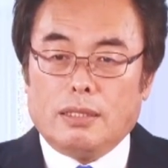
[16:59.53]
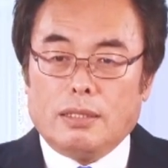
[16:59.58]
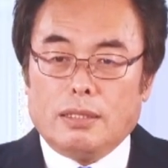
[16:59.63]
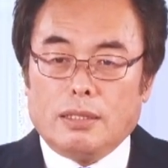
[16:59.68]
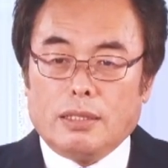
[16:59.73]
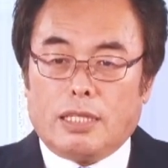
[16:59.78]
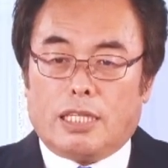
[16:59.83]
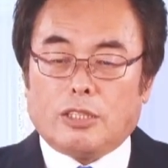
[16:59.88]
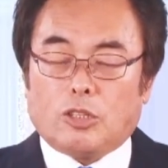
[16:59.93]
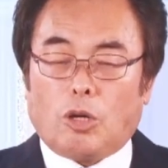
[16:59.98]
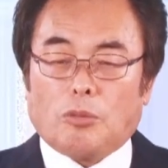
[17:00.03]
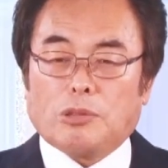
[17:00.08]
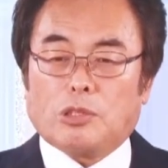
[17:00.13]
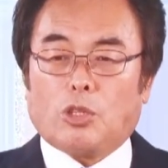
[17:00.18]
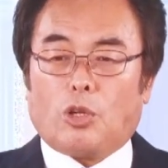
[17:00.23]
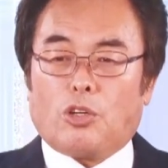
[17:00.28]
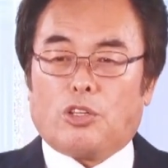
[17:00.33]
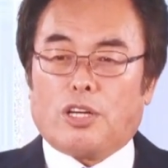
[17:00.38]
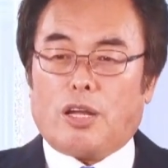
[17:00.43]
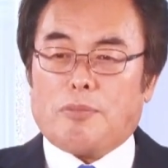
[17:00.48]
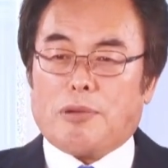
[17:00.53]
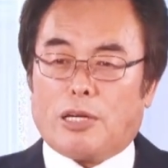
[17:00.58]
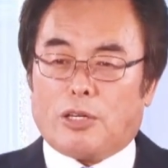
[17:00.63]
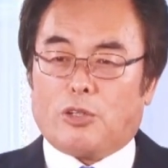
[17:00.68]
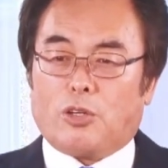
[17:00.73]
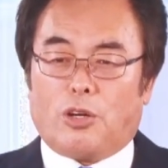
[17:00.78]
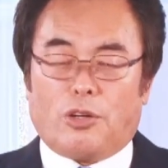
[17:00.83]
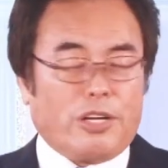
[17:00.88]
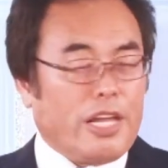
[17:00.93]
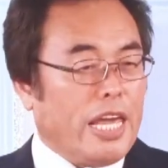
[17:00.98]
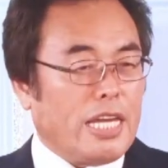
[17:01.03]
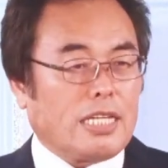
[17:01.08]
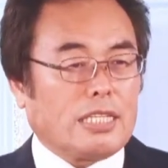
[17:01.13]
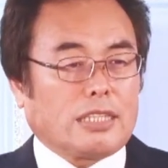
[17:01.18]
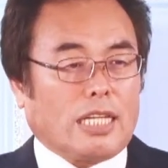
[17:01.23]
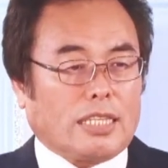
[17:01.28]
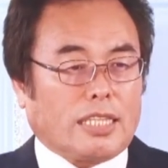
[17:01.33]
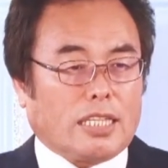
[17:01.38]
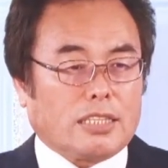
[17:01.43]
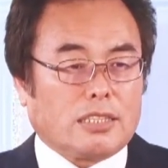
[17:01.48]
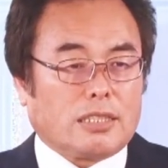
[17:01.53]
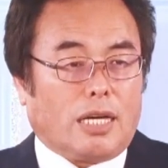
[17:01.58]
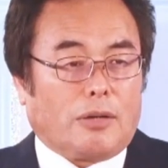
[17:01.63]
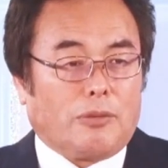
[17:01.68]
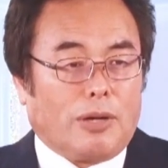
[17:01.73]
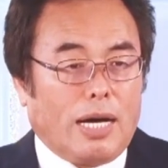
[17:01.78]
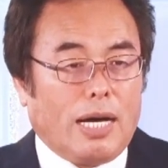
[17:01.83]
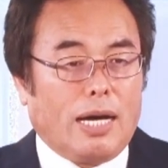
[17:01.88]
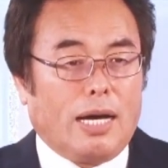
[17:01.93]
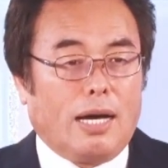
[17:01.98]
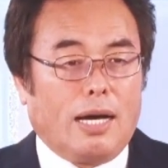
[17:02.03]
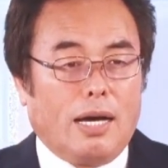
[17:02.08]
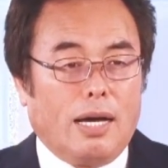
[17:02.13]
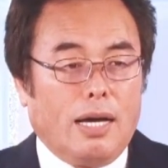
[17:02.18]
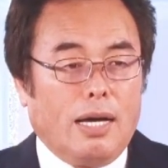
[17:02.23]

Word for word: 人々のレベルの礼儀正しさは